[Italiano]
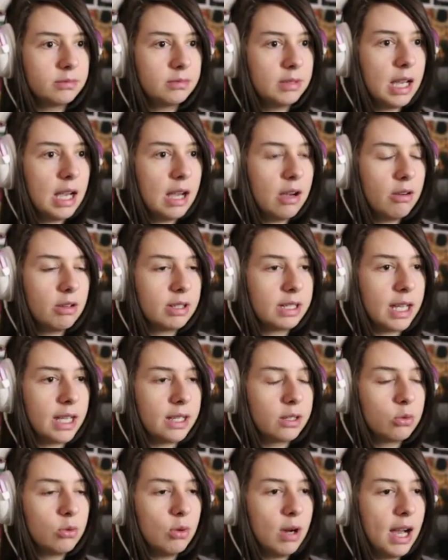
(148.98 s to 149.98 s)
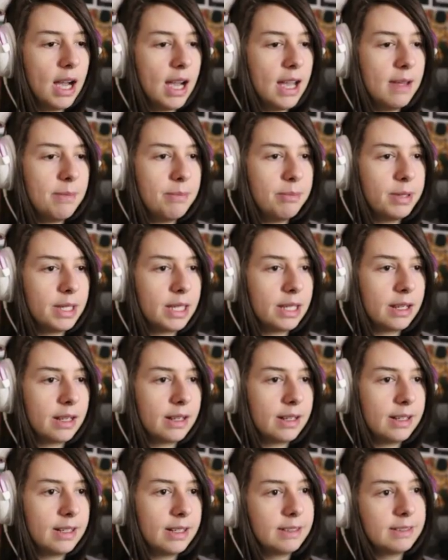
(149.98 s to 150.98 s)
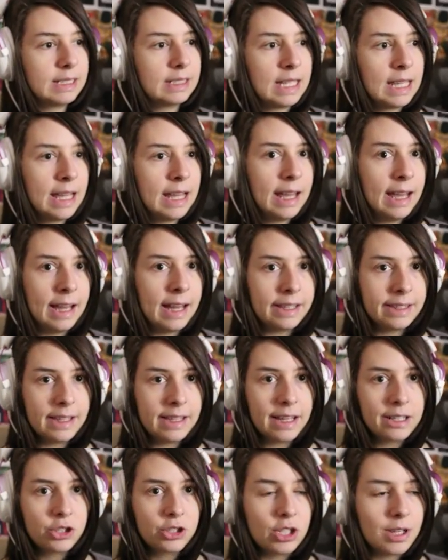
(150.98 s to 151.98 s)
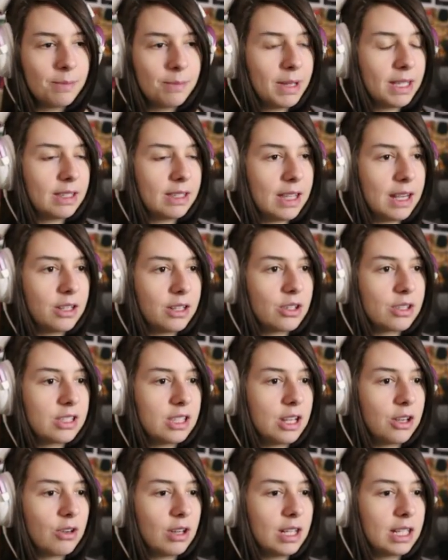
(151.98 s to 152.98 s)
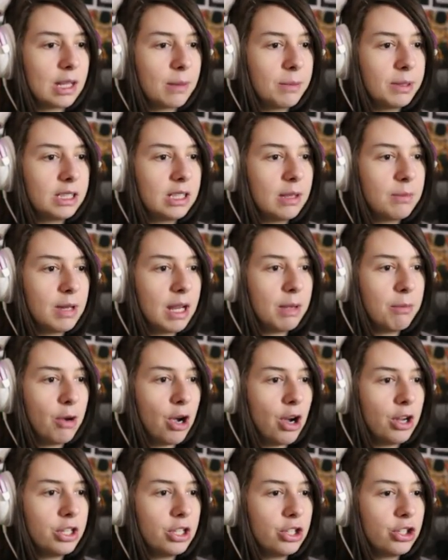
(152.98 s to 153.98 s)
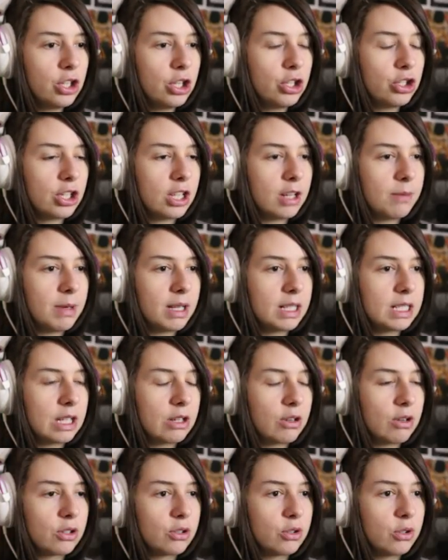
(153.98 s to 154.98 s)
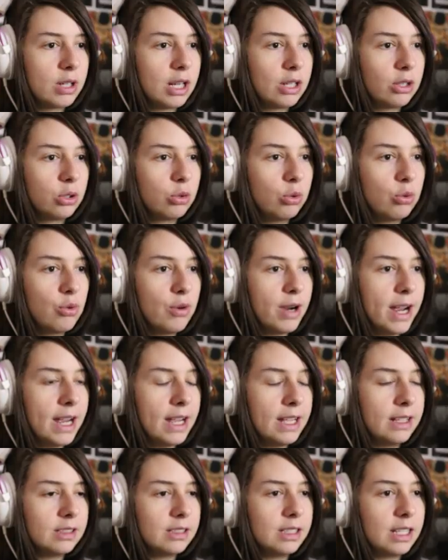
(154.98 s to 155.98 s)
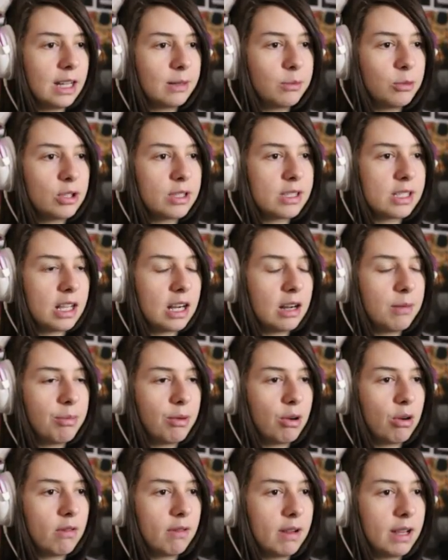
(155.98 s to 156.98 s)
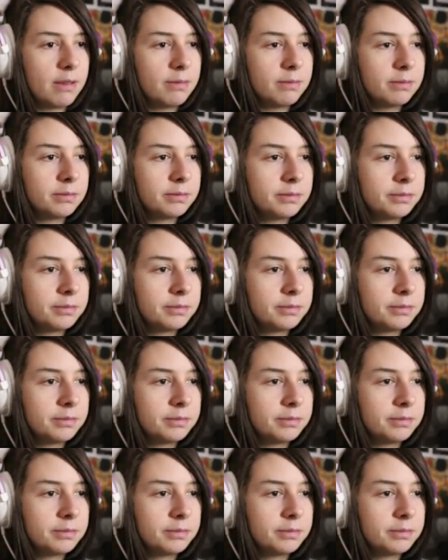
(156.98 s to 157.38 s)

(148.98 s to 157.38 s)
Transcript: Ah, ok, qua è per andarci a mettere i nostri collegamenti mnemonici, ce ne mancano ancora due, entriamo in sala prove.